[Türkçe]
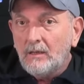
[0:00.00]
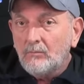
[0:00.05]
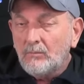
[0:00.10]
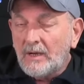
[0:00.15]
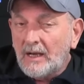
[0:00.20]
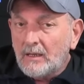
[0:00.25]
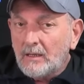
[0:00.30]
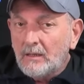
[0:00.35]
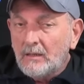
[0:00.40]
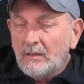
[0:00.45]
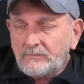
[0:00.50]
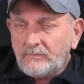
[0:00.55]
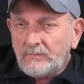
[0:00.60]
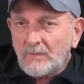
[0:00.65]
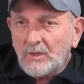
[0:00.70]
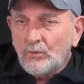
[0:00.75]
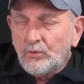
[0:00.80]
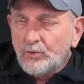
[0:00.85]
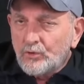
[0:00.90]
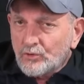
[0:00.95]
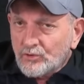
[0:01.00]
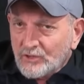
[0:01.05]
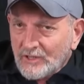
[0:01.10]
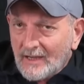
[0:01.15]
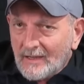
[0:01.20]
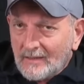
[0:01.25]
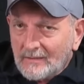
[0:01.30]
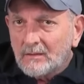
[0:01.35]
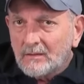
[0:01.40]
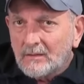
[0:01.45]
Bak
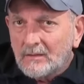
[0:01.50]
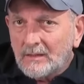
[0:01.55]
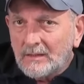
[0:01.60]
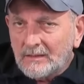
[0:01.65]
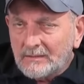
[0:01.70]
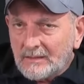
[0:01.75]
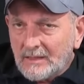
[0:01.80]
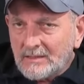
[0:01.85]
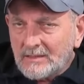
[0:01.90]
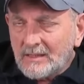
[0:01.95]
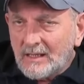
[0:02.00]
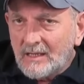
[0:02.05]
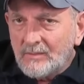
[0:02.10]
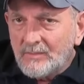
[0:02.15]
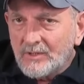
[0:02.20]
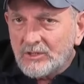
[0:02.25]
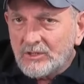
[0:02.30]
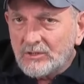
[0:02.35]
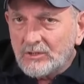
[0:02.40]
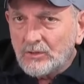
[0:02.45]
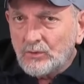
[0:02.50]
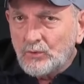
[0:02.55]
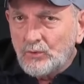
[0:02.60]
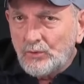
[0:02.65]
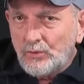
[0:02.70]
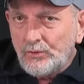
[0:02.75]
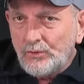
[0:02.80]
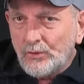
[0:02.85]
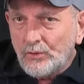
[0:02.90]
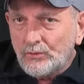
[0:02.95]
Uğurcan Galatasaray maçında
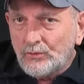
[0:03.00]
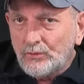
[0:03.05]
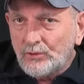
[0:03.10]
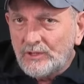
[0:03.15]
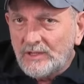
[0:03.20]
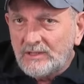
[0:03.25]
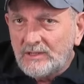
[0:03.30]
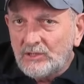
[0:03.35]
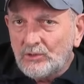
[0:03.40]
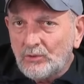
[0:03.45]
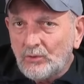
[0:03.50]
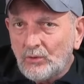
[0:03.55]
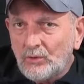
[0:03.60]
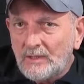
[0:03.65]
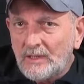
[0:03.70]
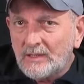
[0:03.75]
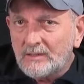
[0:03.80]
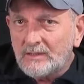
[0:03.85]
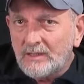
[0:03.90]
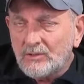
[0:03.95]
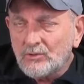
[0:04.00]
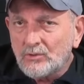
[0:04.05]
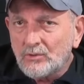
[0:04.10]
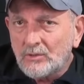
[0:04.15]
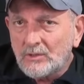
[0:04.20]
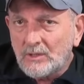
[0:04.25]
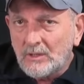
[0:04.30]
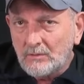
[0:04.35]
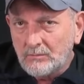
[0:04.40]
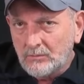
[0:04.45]
gülüyordu yediği gollerden
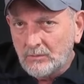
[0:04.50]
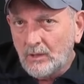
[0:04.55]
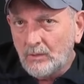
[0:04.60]
sonra.